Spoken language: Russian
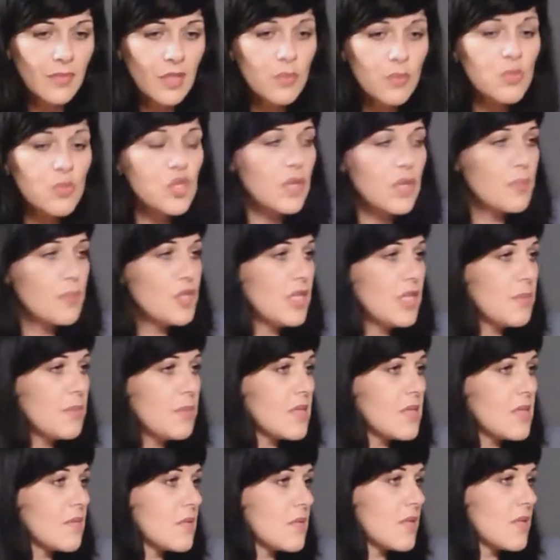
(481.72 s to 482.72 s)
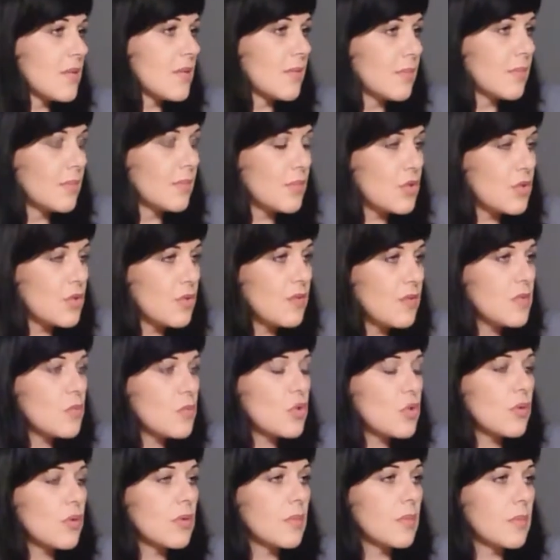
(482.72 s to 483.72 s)
Ну, мы же общаемся все, угу. мы же видим,
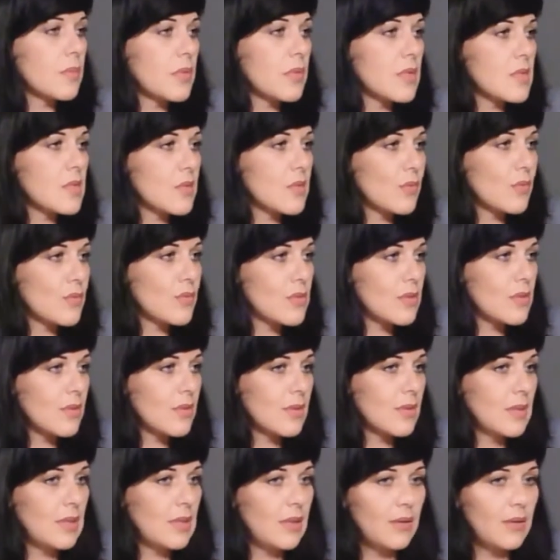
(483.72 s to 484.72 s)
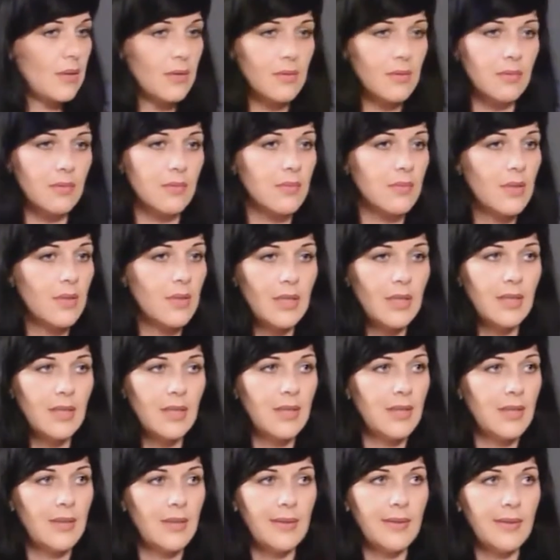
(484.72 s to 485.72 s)
что там происходит. И
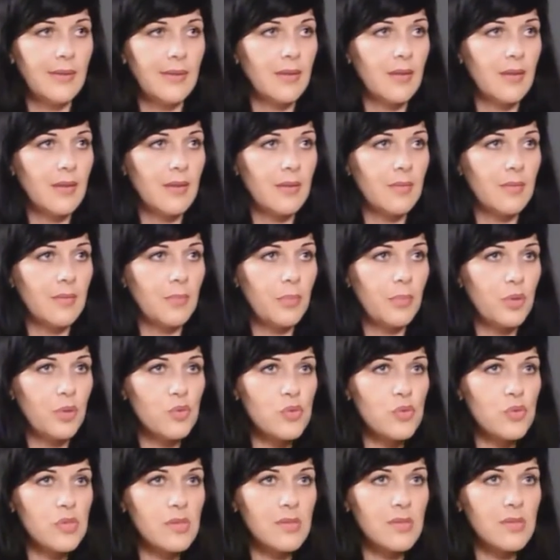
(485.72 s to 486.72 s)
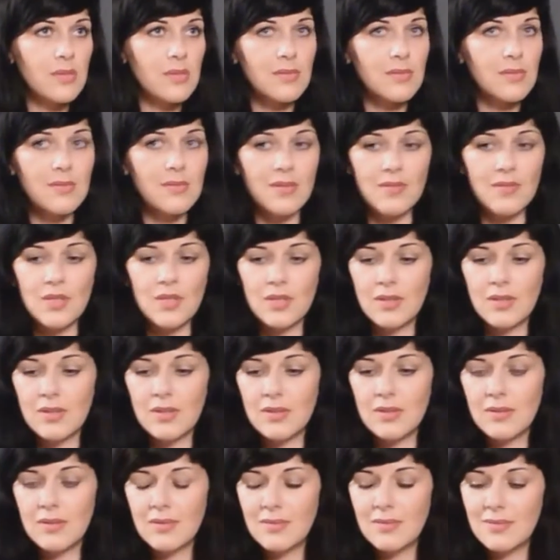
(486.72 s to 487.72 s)
э, плюс, наверное,
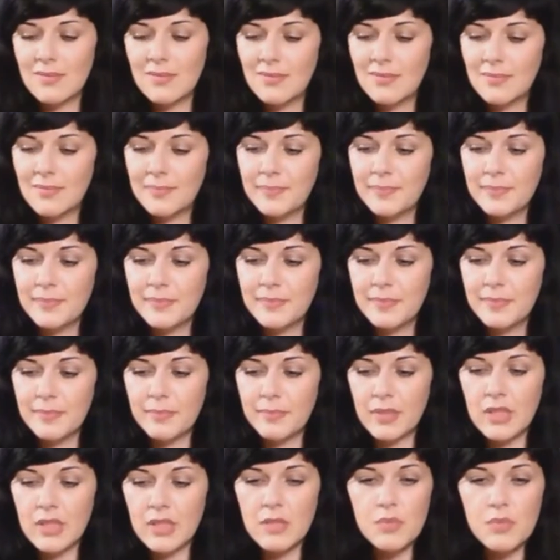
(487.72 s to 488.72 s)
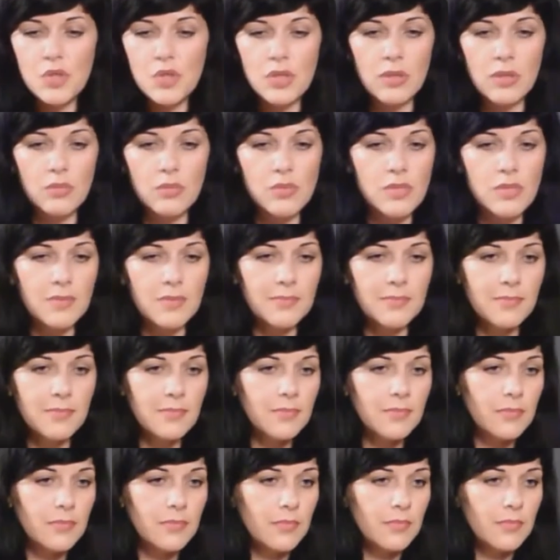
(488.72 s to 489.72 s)
погибшие люди
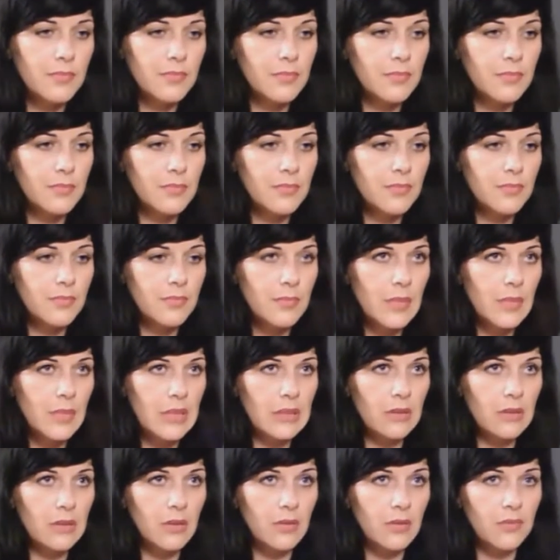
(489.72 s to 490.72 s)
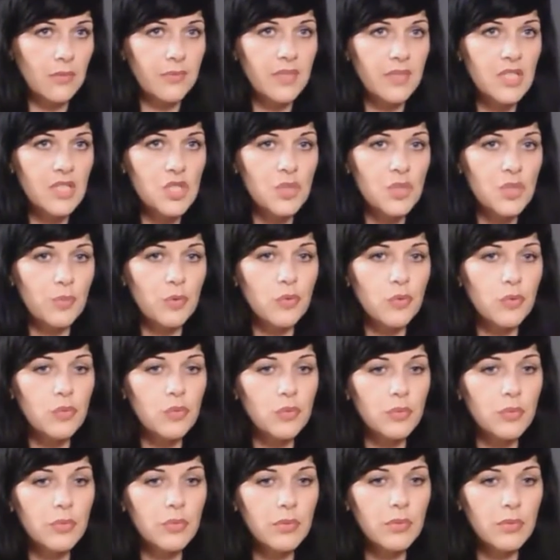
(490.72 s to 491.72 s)
а, в нашем
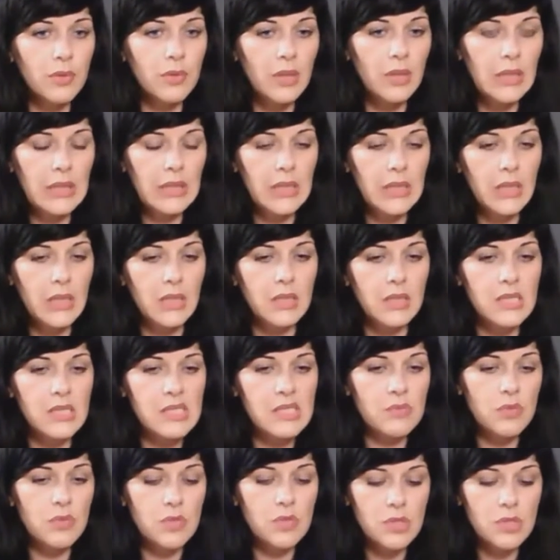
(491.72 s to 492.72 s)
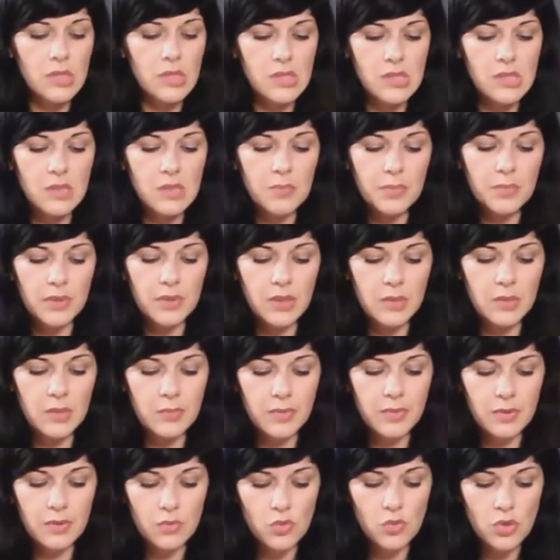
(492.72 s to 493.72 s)
кругу, на сегодняшний день
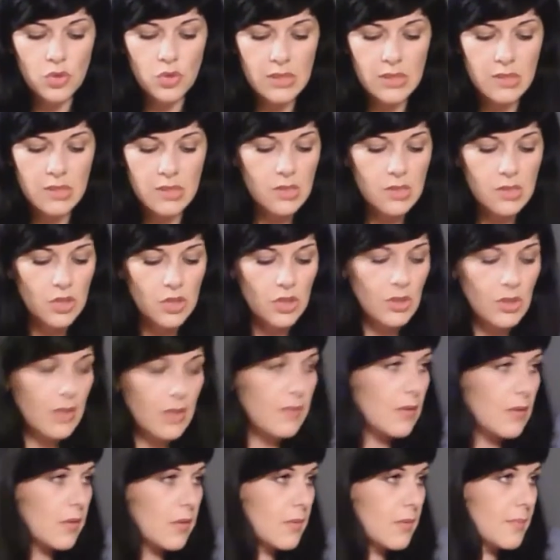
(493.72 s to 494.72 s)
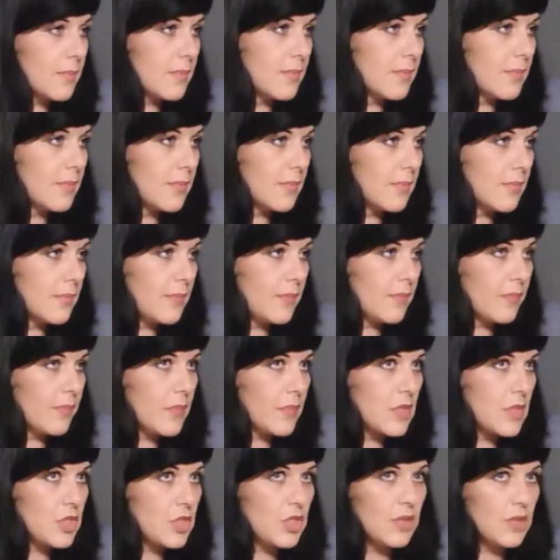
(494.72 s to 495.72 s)
погибло уже 11 человек.
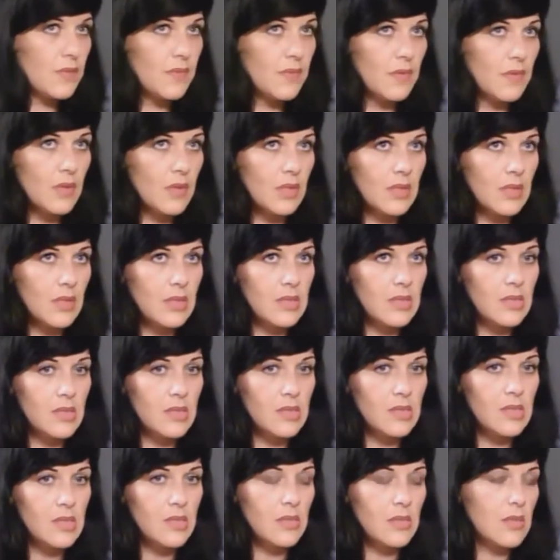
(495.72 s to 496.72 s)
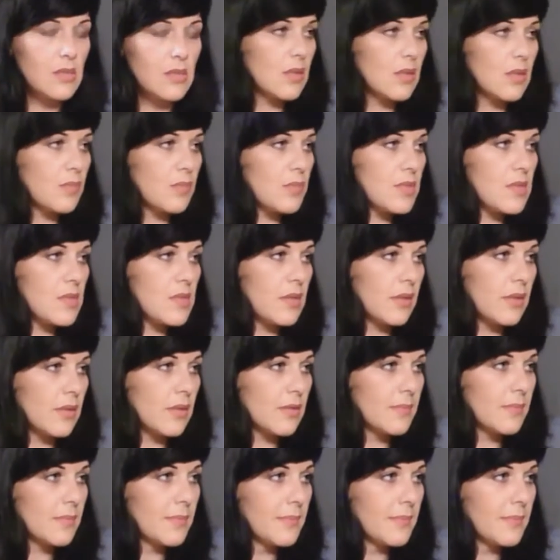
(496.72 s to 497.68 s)
Четверо – дети до 5 лет.